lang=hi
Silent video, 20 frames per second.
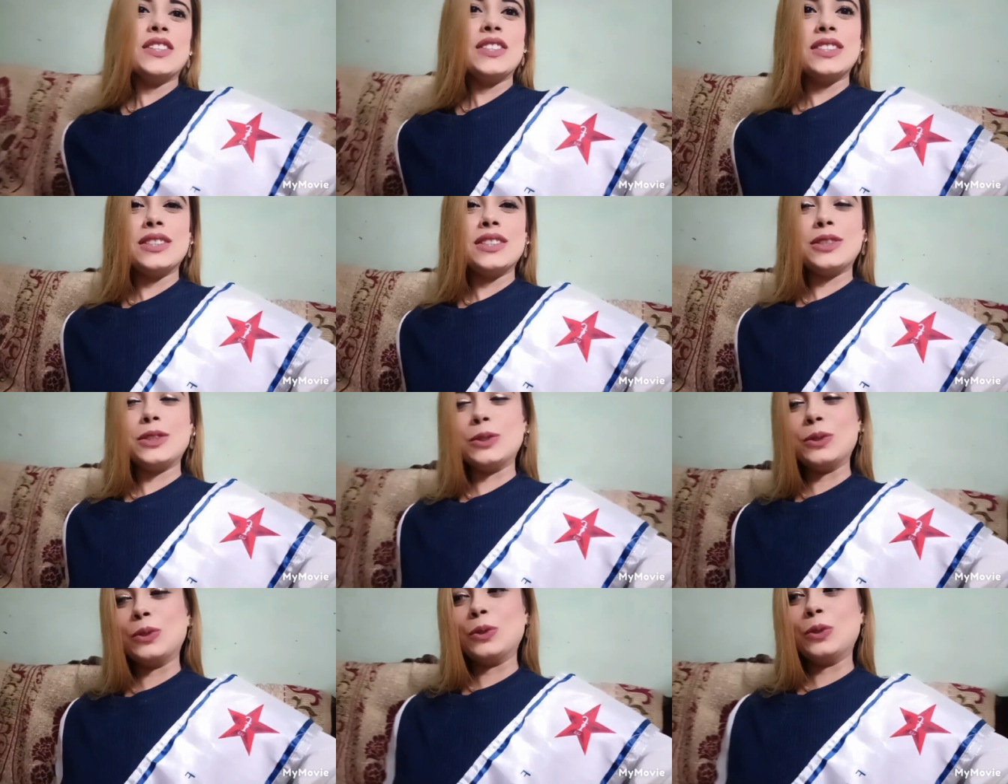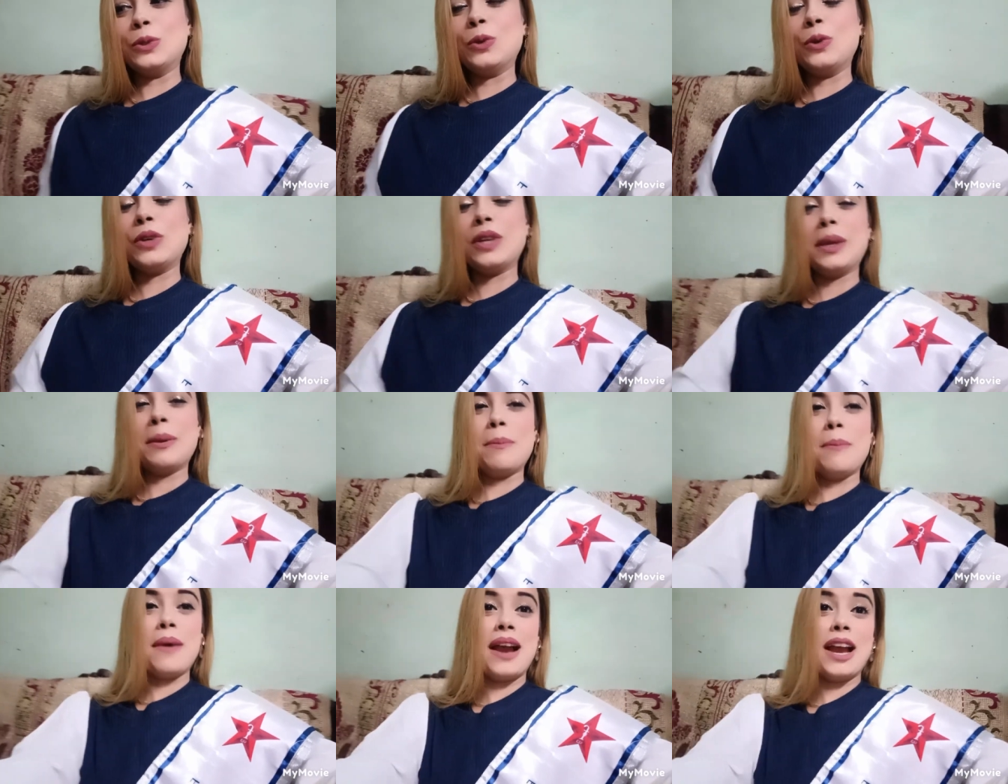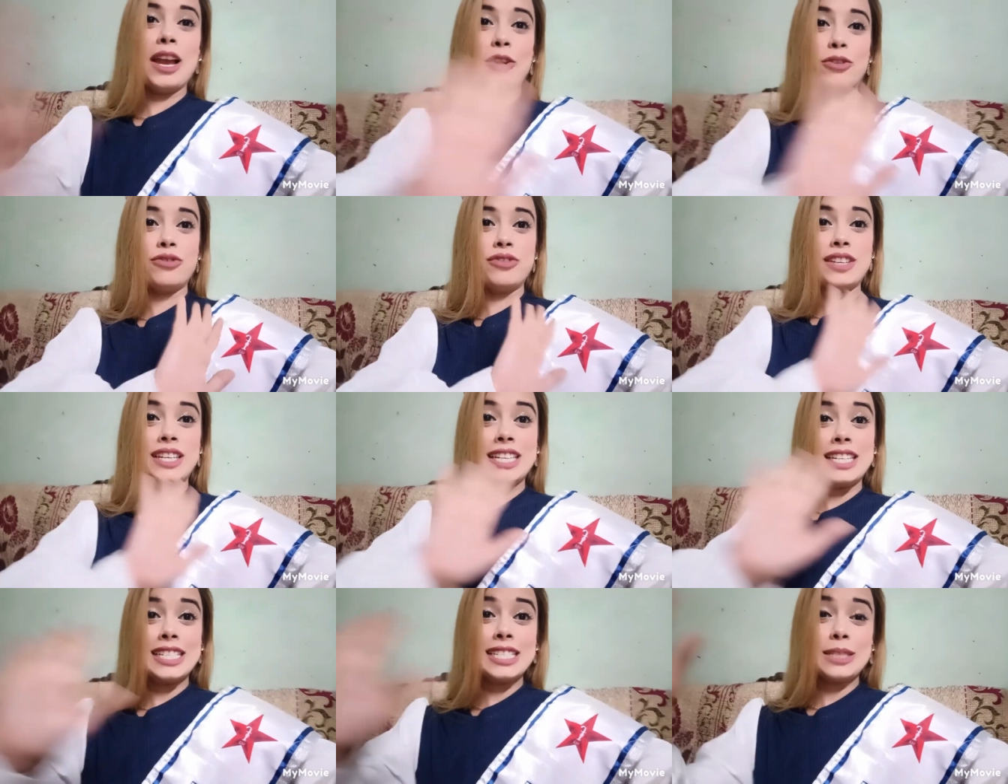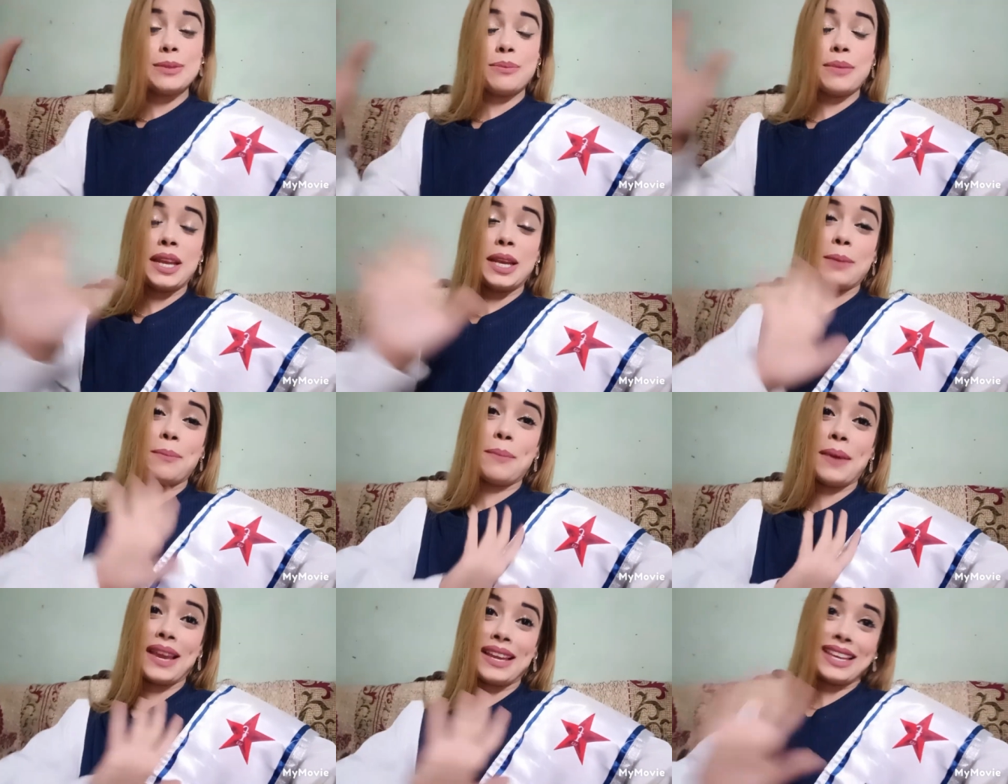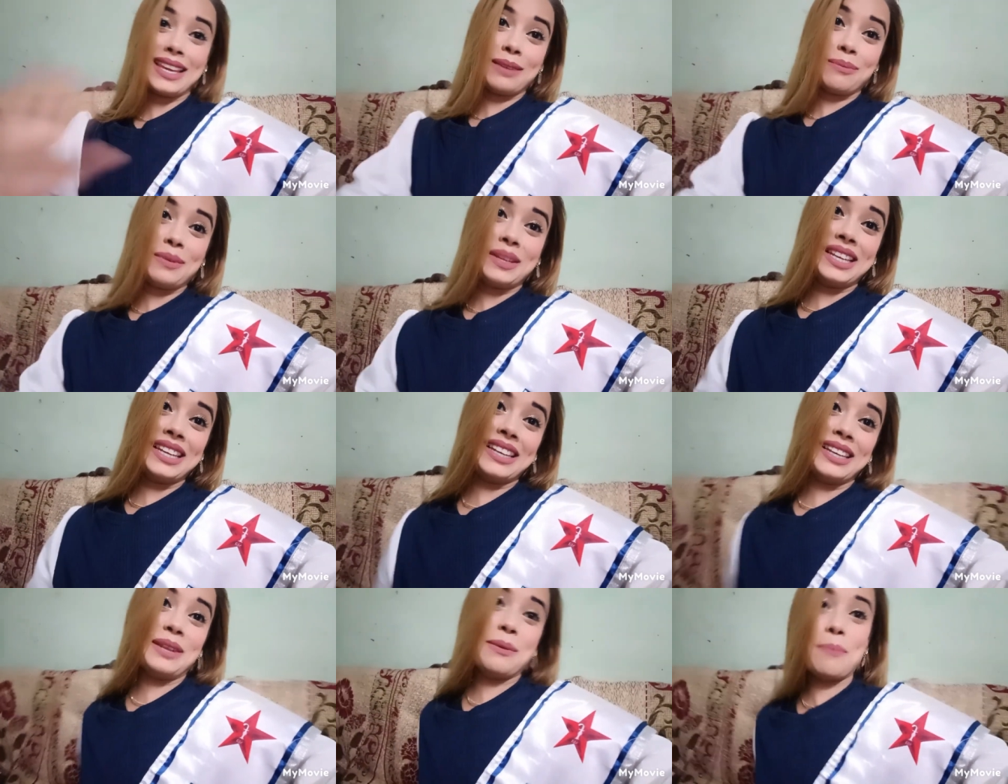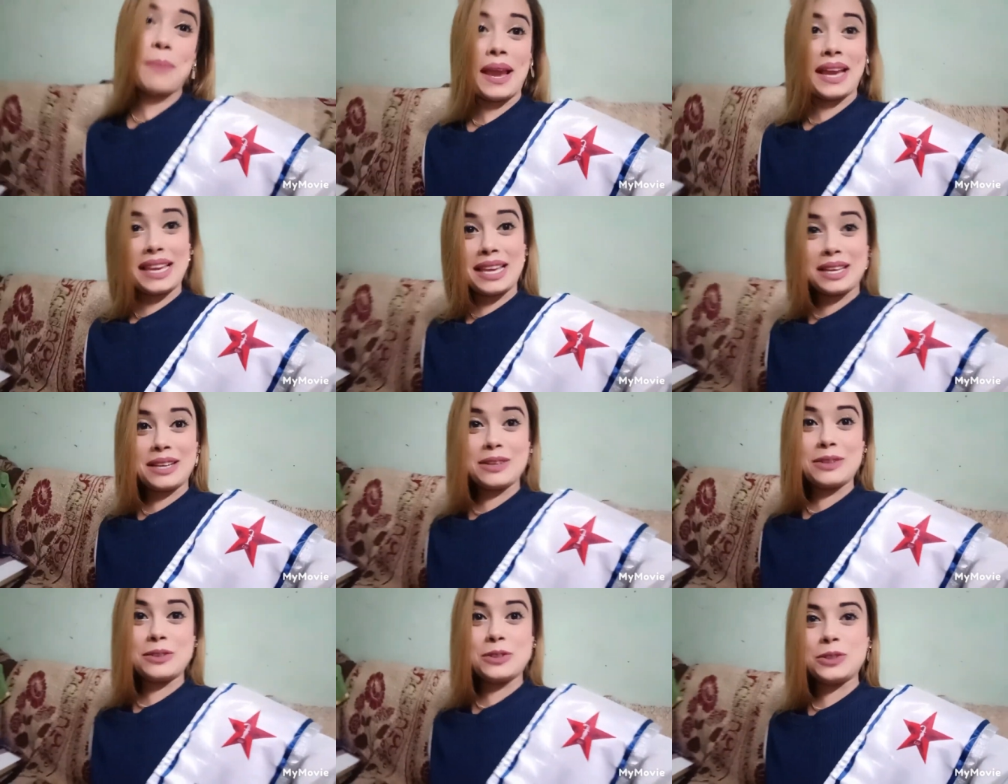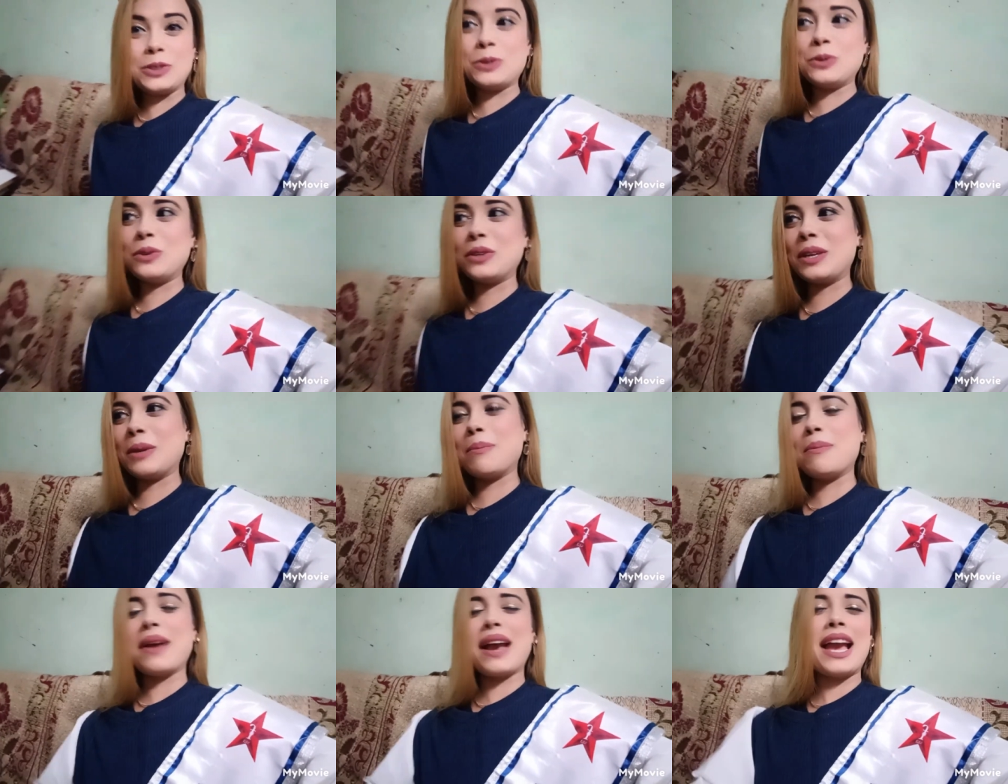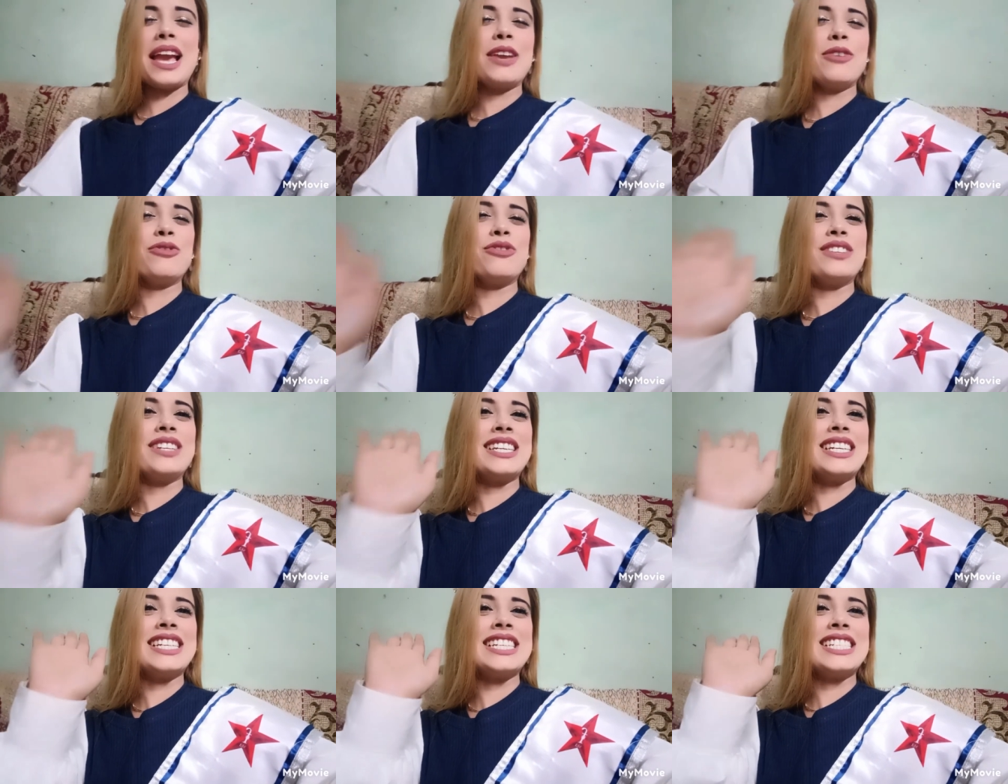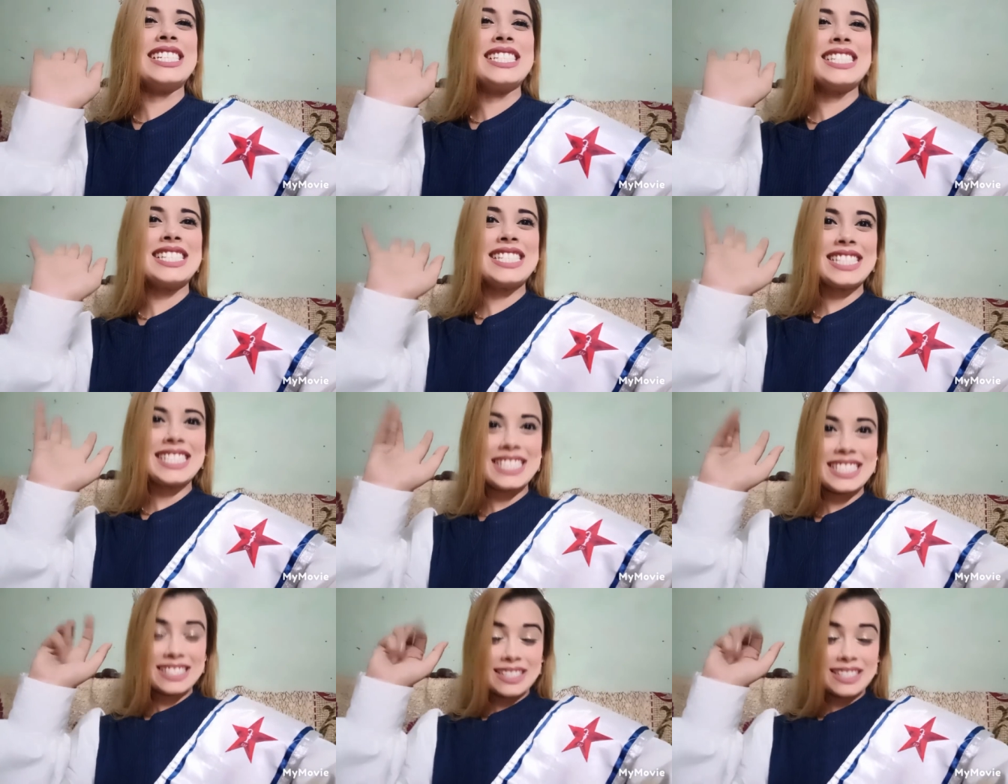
तो ओके बाय फ्रेंड्स मैंने पैकिंग भी नहीं करी पैकिंग करती हूँ ओके बाय फ्रेंड्स